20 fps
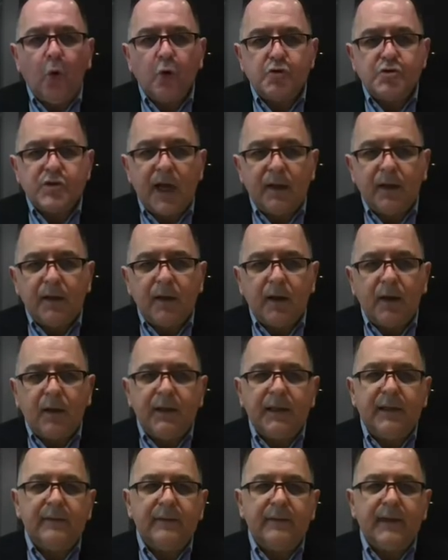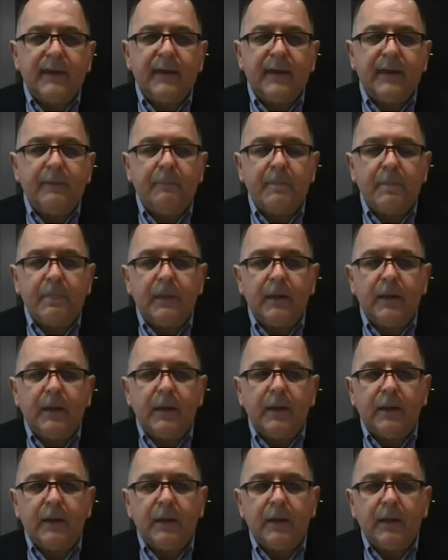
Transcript: Ocak ayında e,